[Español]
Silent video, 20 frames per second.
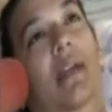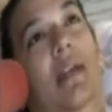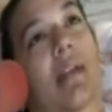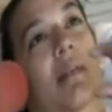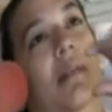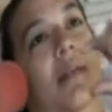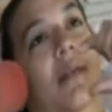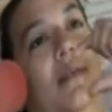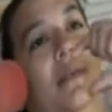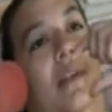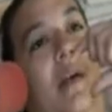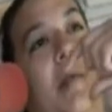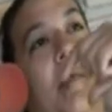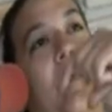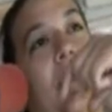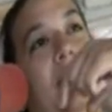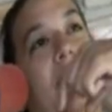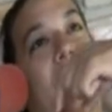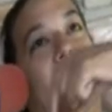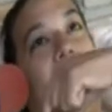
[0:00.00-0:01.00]
que estamos
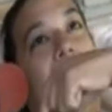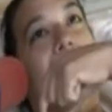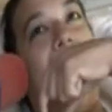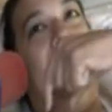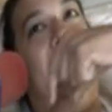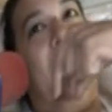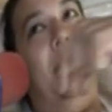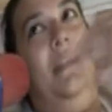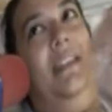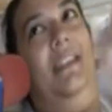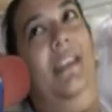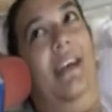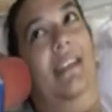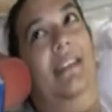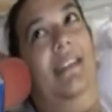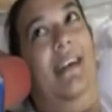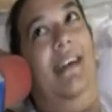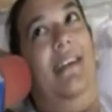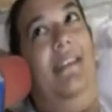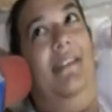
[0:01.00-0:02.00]
pasando casi la mitad
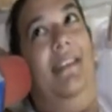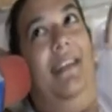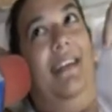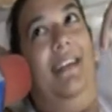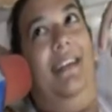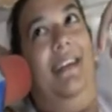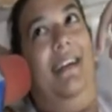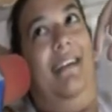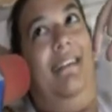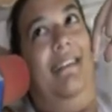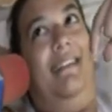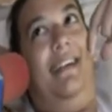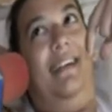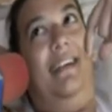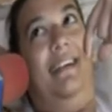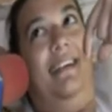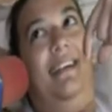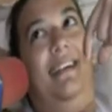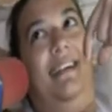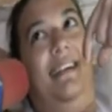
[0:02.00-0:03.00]
ya de Bélgica,
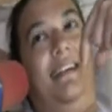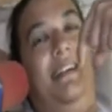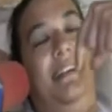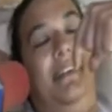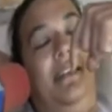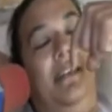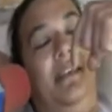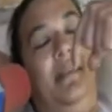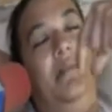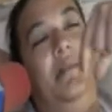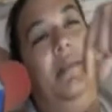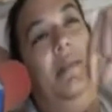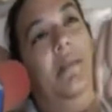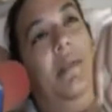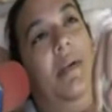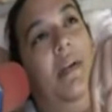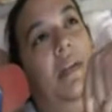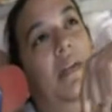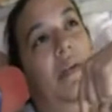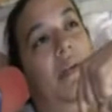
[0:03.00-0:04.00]
¿verdad? Mi
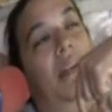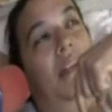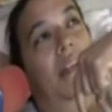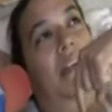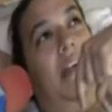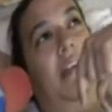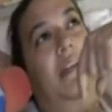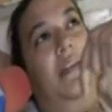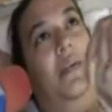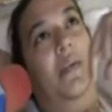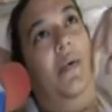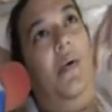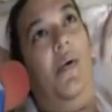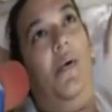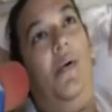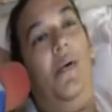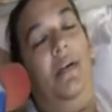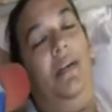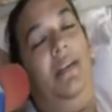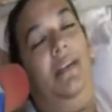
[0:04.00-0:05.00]
marido ahorita
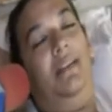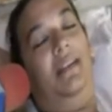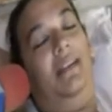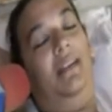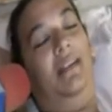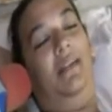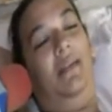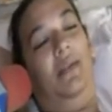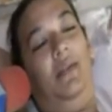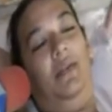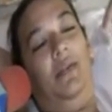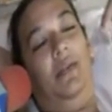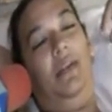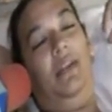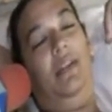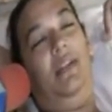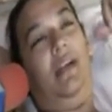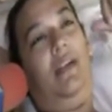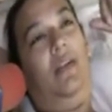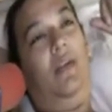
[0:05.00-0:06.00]
no, ahorita y cuando
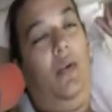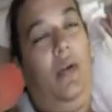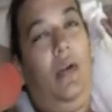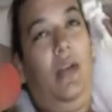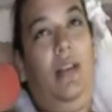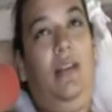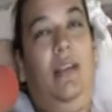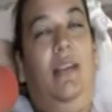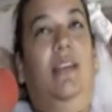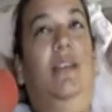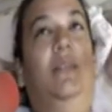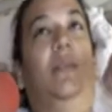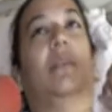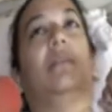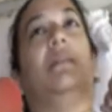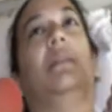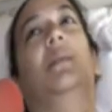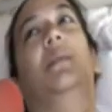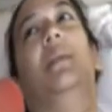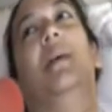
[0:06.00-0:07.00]
ahorita no, él quiso
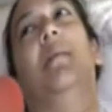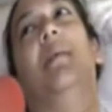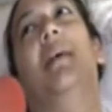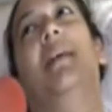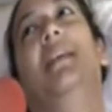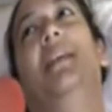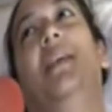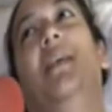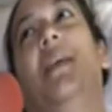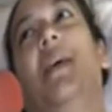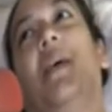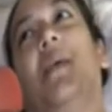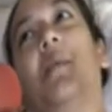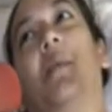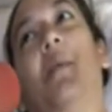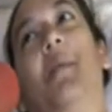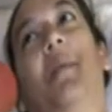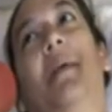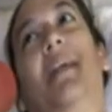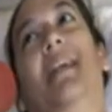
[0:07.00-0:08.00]
hacer una maniobra
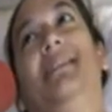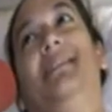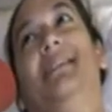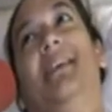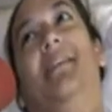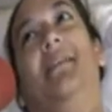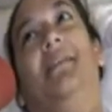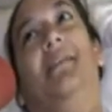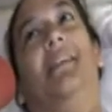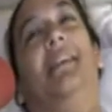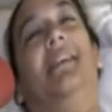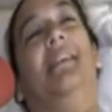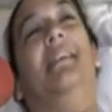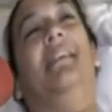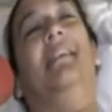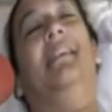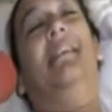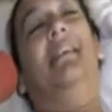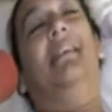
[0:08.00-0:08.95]
como para zafar,